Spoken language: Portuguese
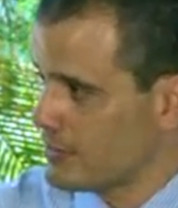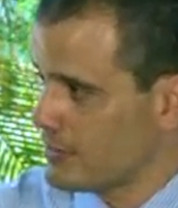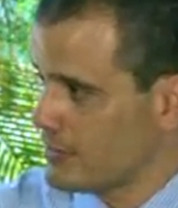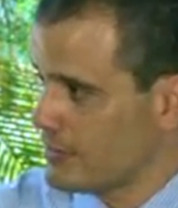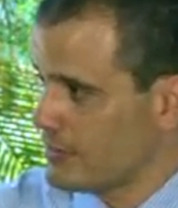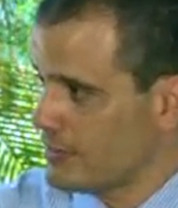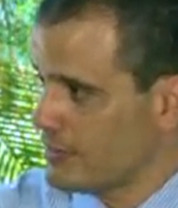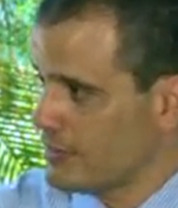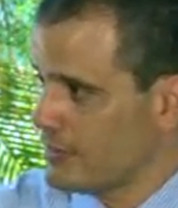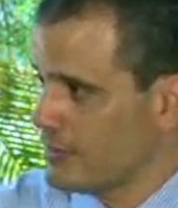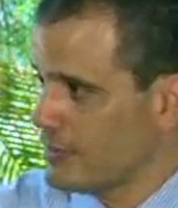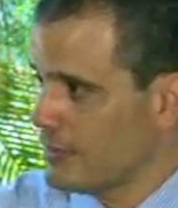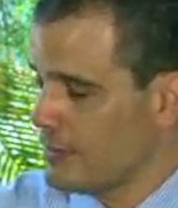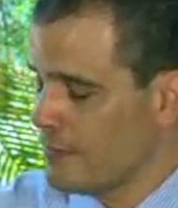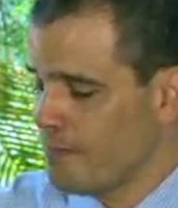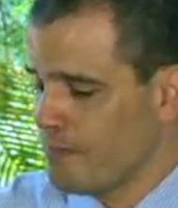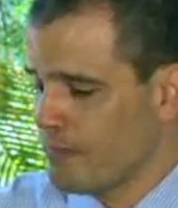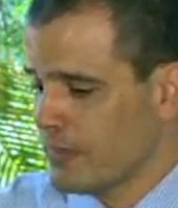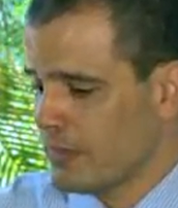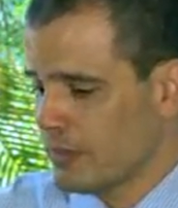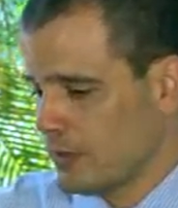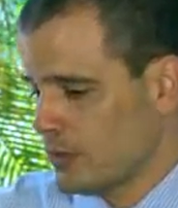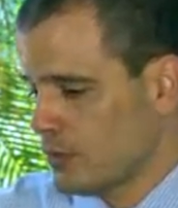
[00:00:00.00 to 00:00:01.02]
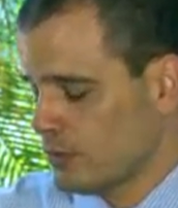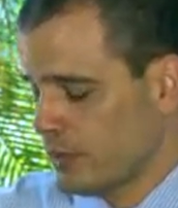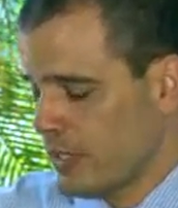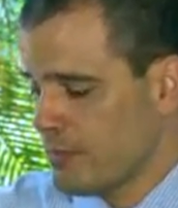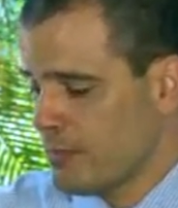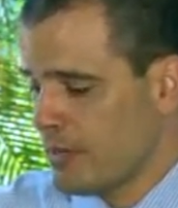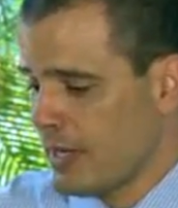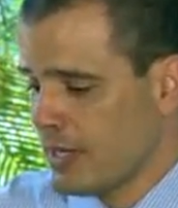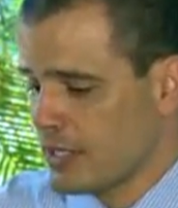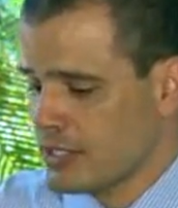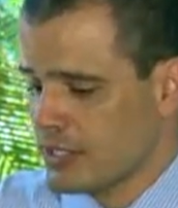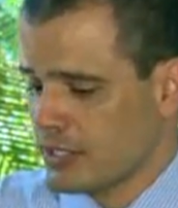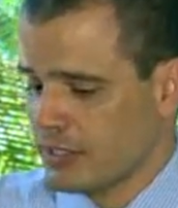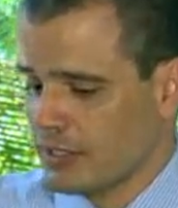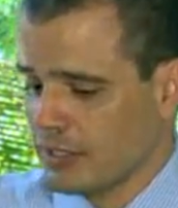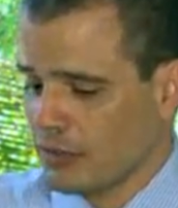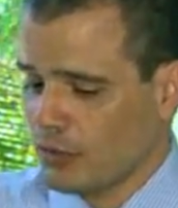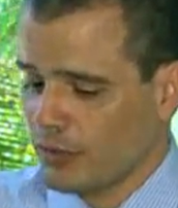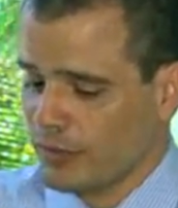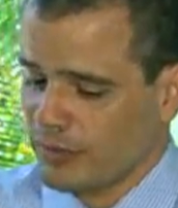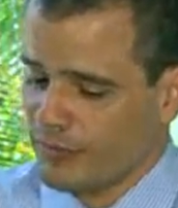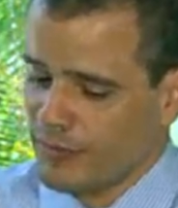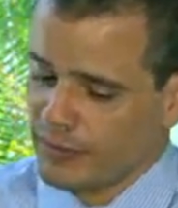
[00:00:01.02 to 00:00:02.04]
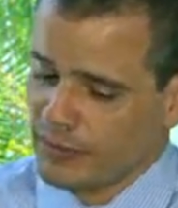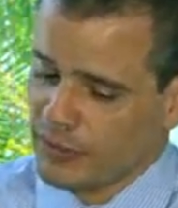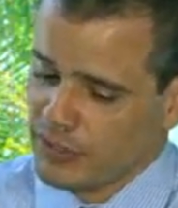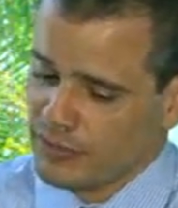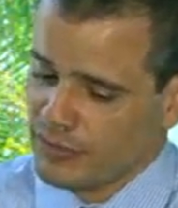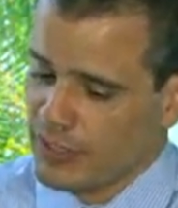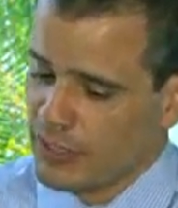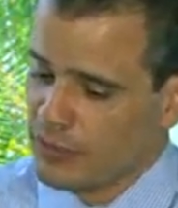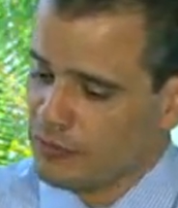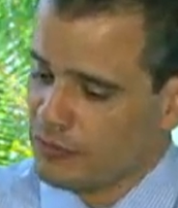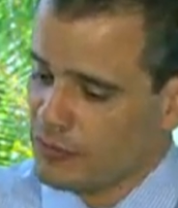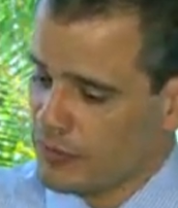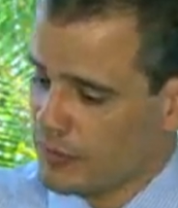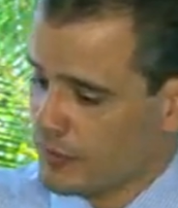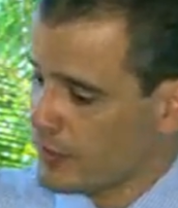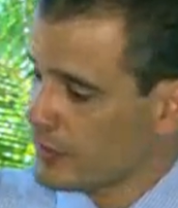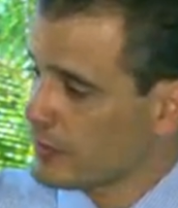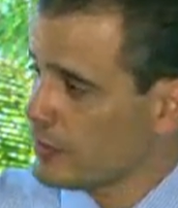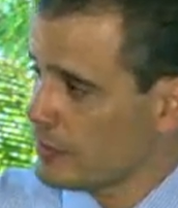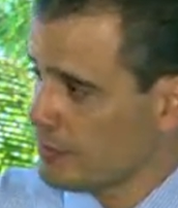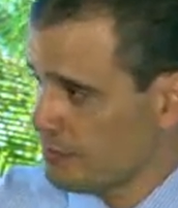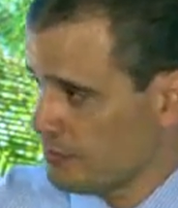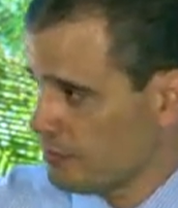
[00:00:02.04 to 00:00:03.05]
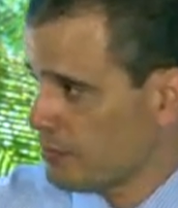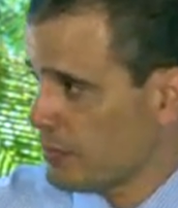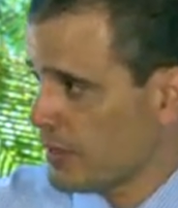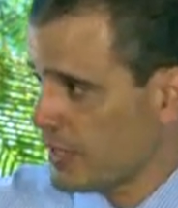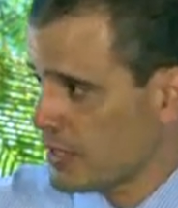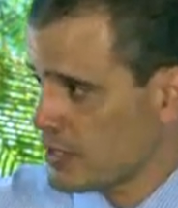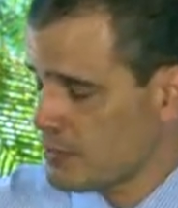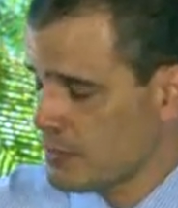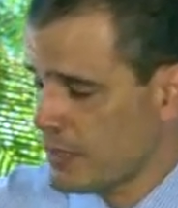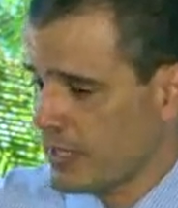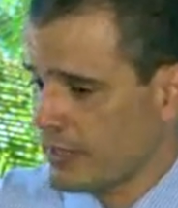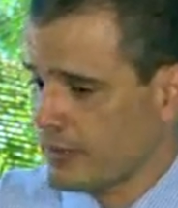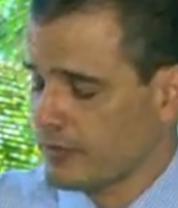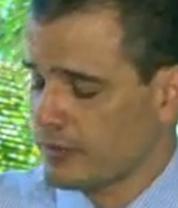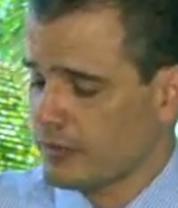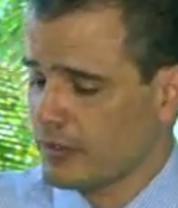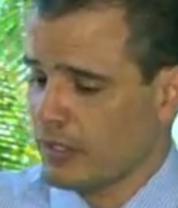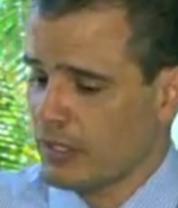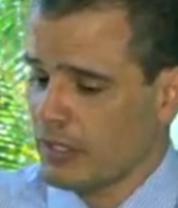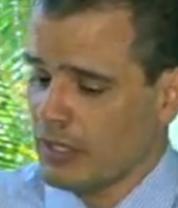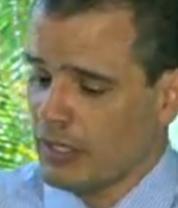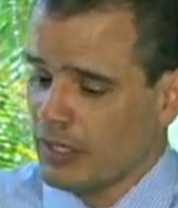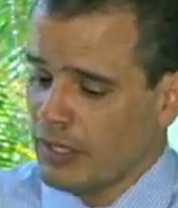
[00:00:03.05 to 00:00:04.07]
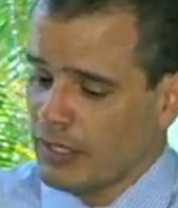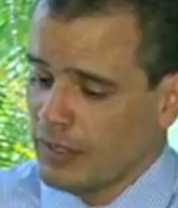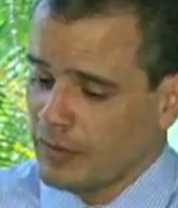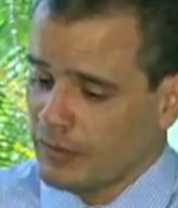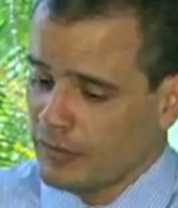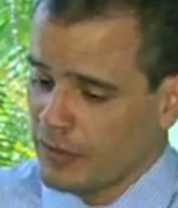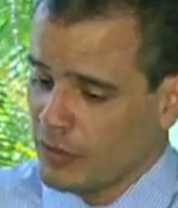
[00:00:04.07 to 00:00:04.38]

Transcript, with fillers: Tá certo. Então não tem mágica. Quando você faz atividade física, você perde mais. Tá perfeito.